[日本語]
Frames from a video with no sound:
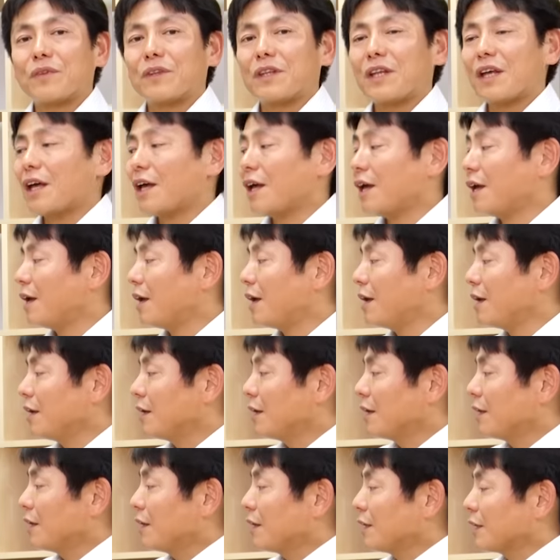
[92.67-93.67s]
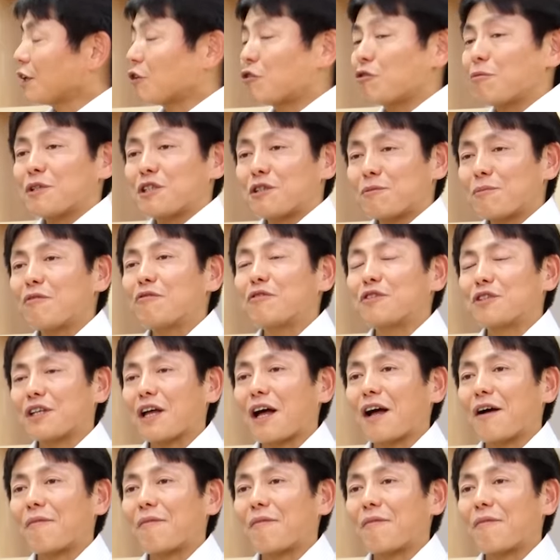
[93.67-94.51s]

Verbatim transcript: で例えば島内さ